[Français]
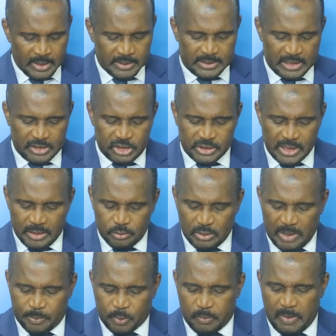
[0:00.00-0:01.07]
S'agissant de
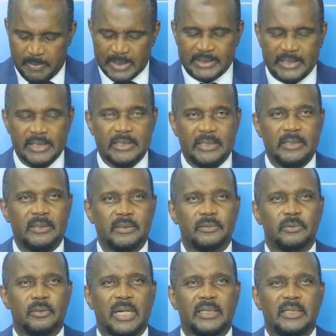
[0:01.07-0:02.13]
la problématique
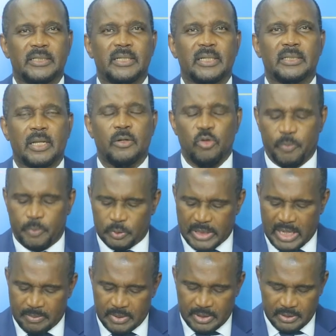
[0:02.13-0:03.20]
de la desserte en eau
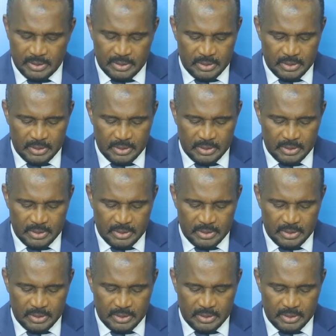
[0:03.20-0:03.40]
potable,